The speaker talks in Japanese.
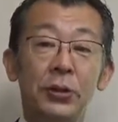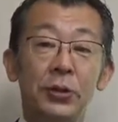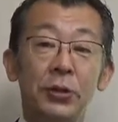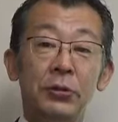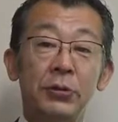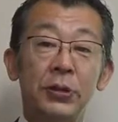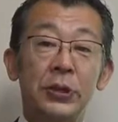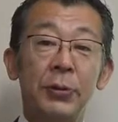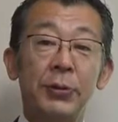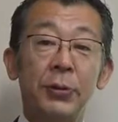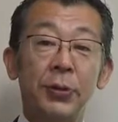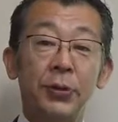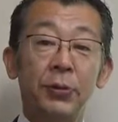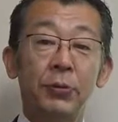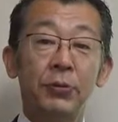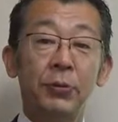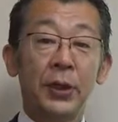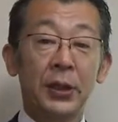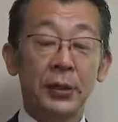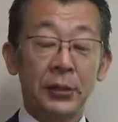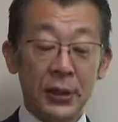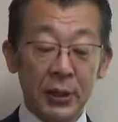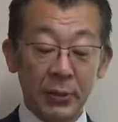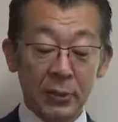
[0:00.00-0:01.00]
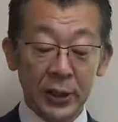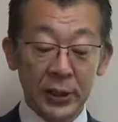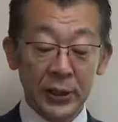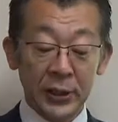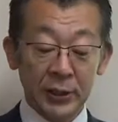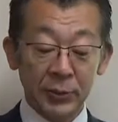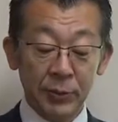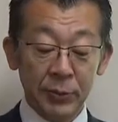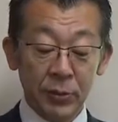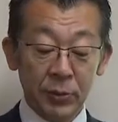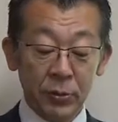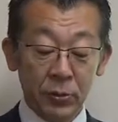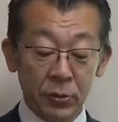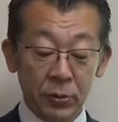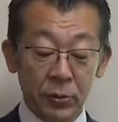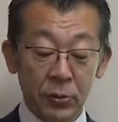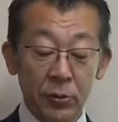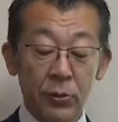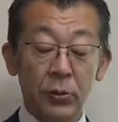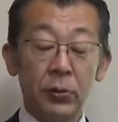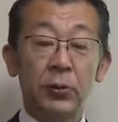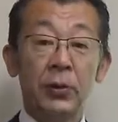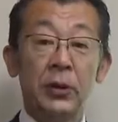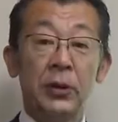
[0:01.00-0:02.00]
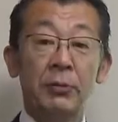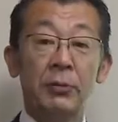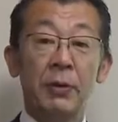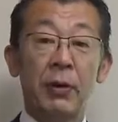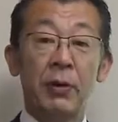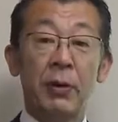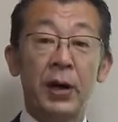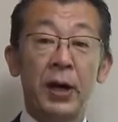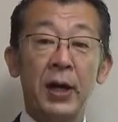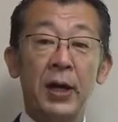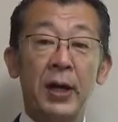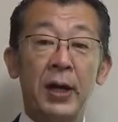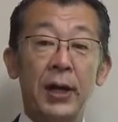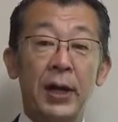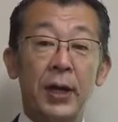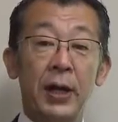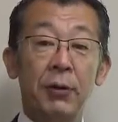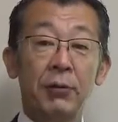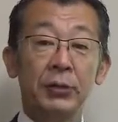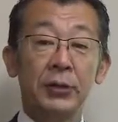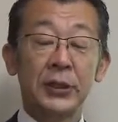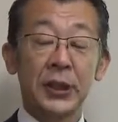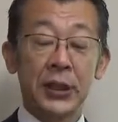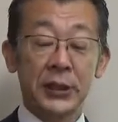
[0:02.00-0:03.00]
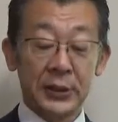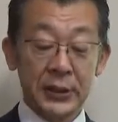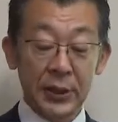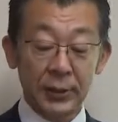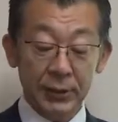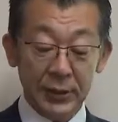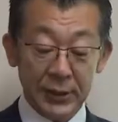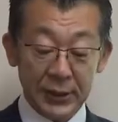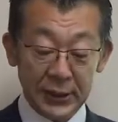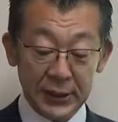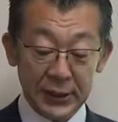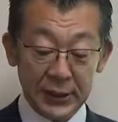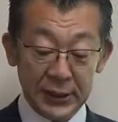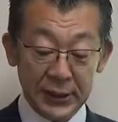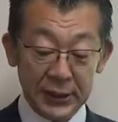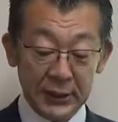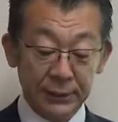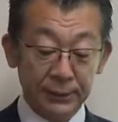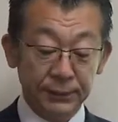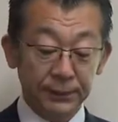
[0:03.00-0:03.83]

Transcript: いうための見える化マネジメントを今は、えお伝えしています